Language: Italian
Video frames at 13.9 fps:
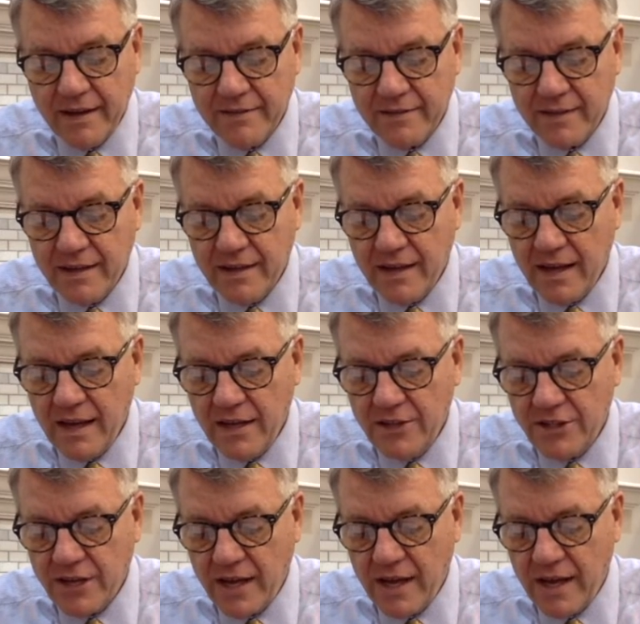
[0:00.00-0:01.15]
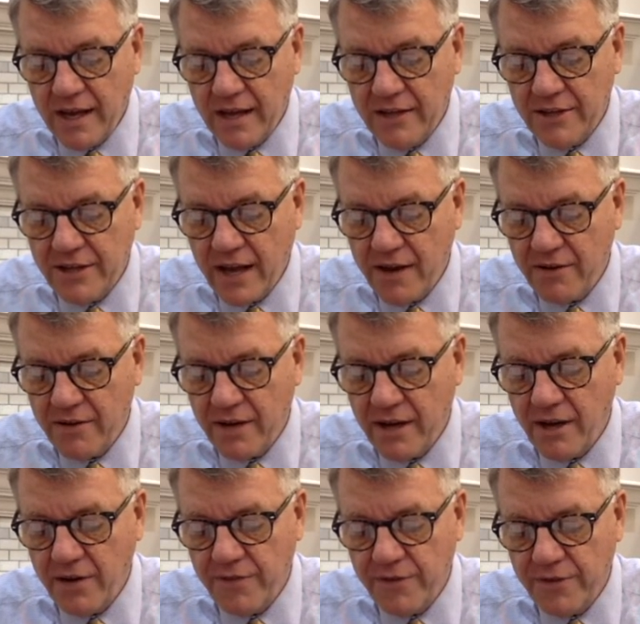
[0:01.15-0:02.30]
Egli continua a dirci
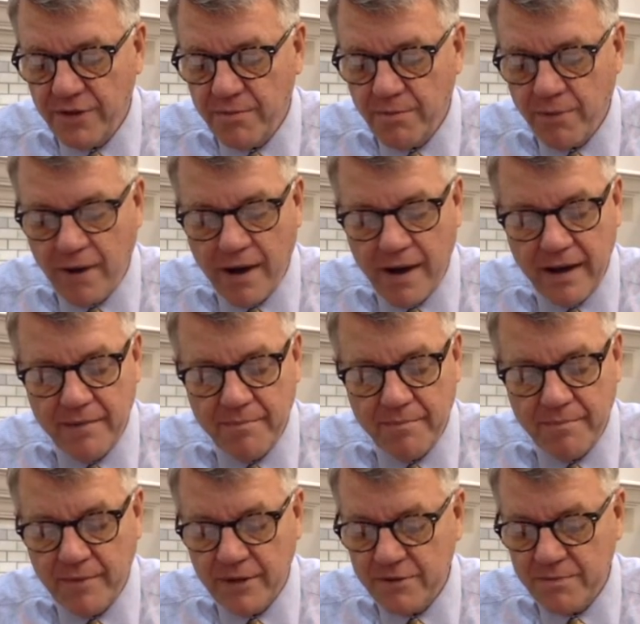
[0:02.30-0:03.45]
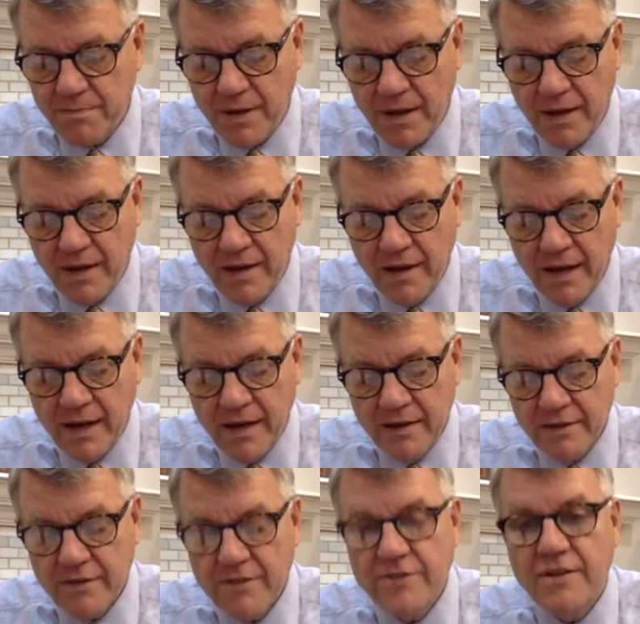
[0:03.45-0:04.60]
quanto attenta deve essere la sposa in ogni
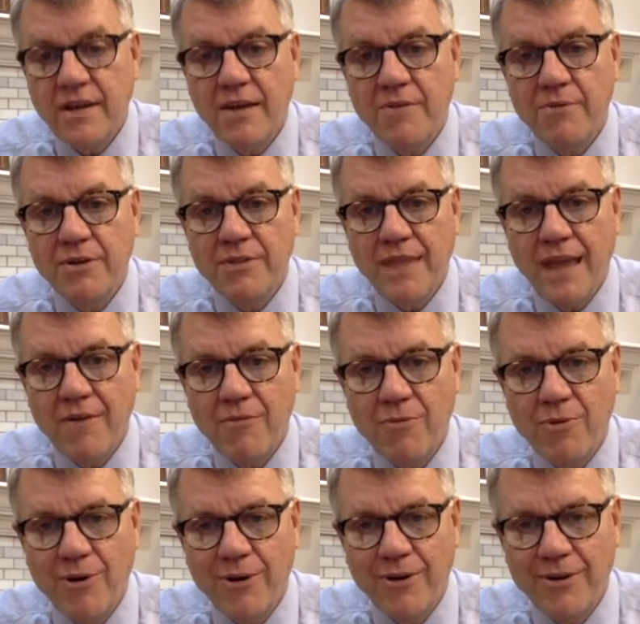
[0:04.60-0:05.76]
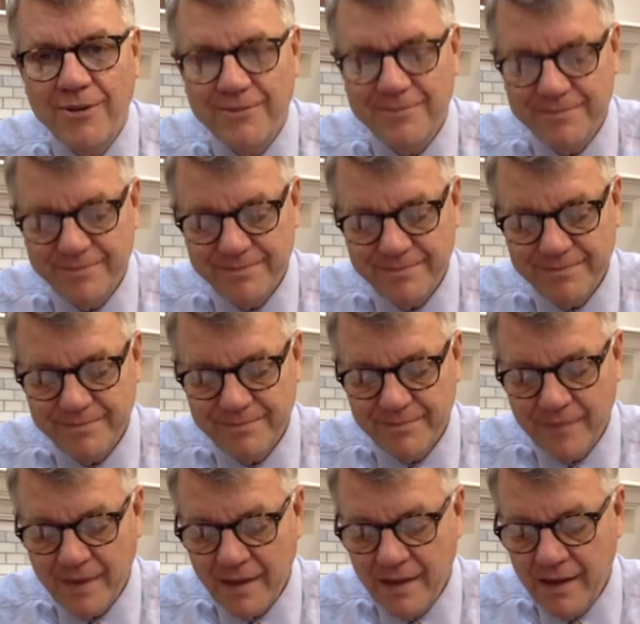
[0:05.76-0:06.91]
epoca per rimanere con quella
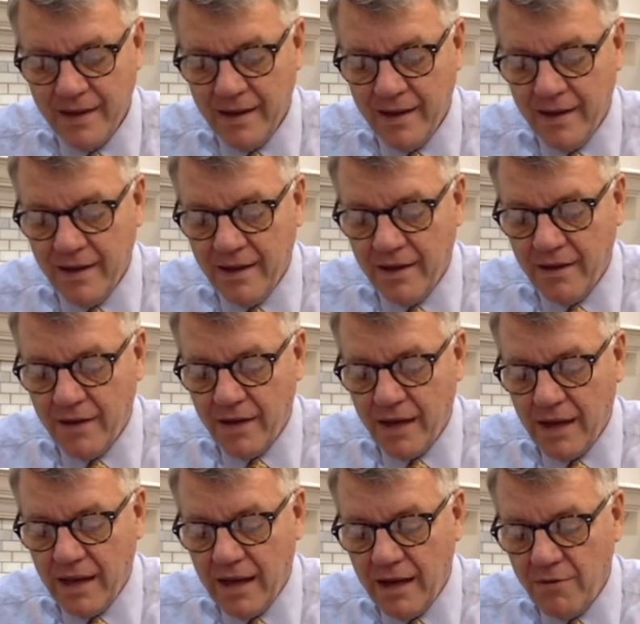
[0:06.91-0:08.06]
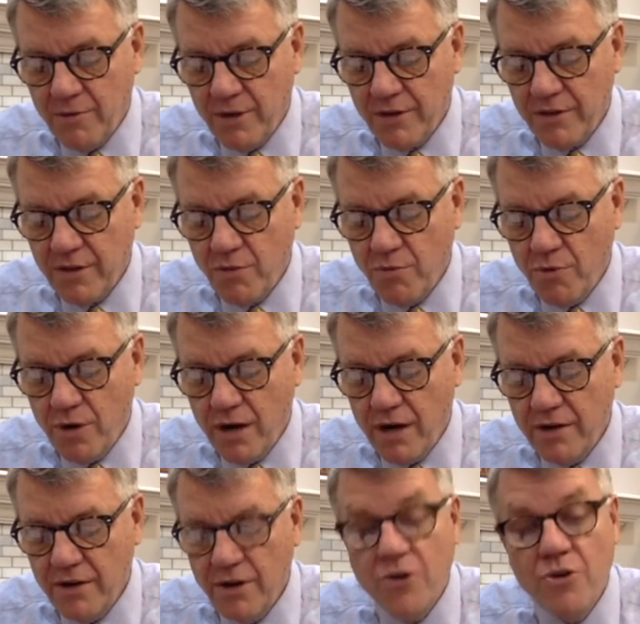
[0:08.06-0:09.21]
parola e con
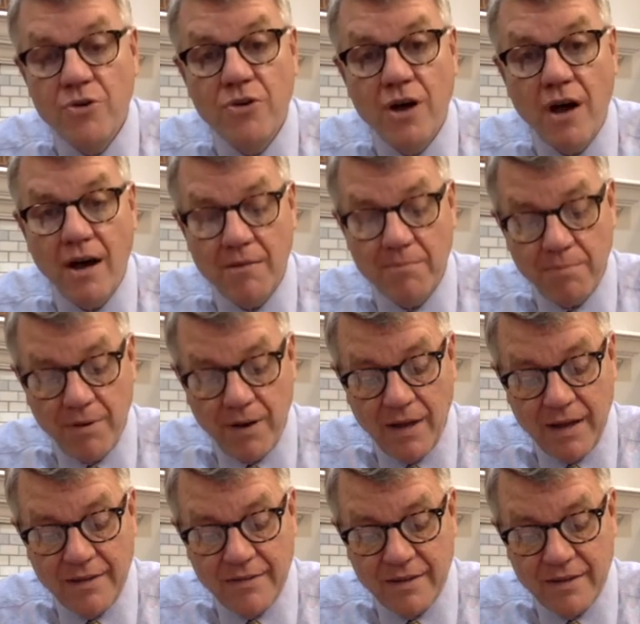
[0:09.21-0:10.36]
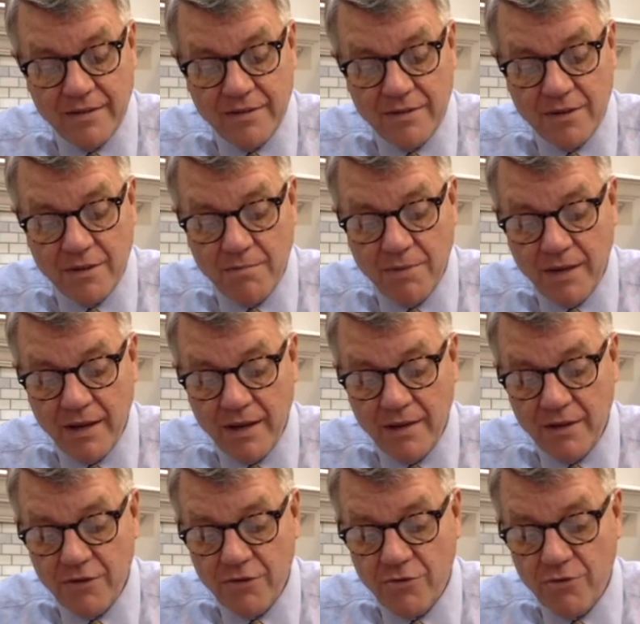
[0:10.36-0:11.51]
colui che Dio posiziona
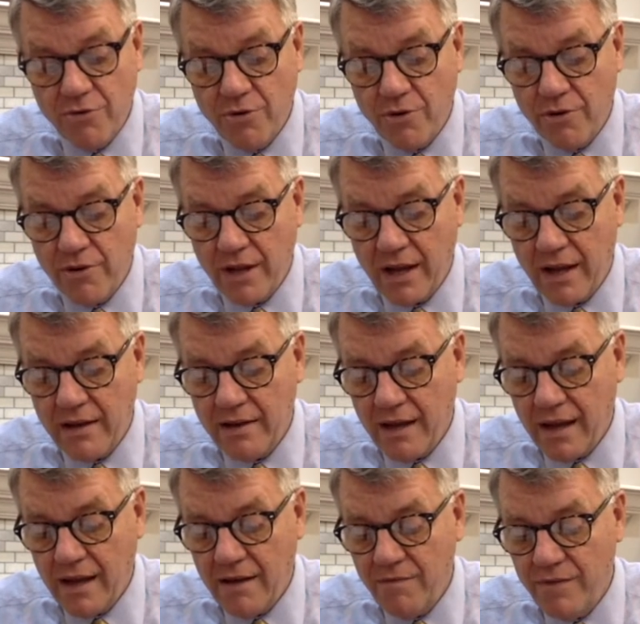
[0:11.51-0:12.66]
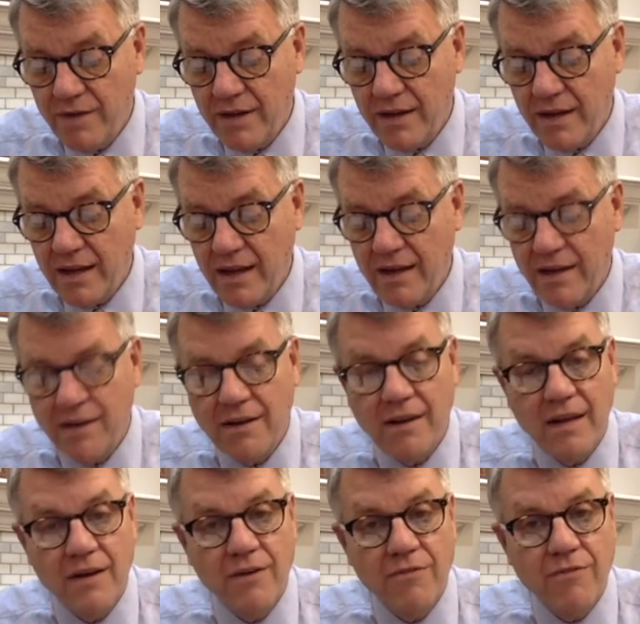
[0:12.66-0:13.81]
per essere la vera guida
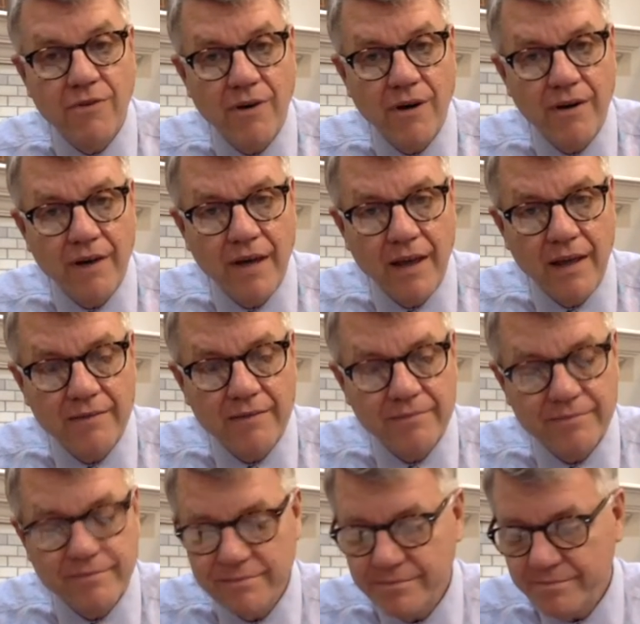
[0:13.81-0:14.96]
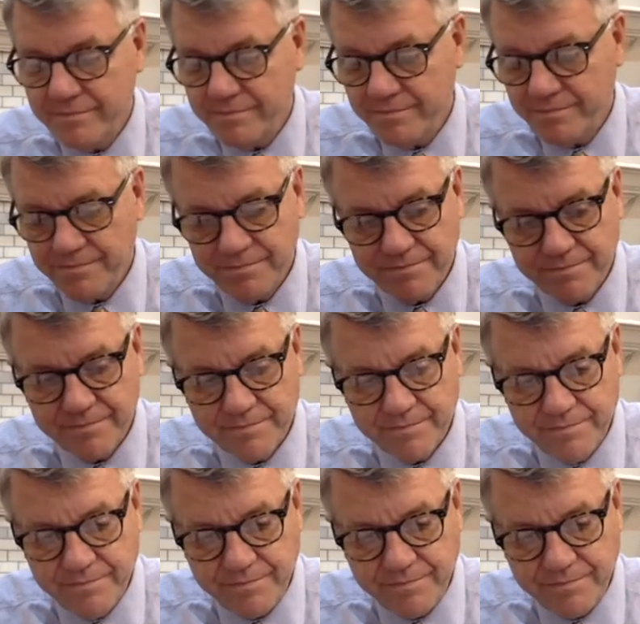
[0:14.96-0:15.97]
consacrata e rivendicata per il nostro giorno.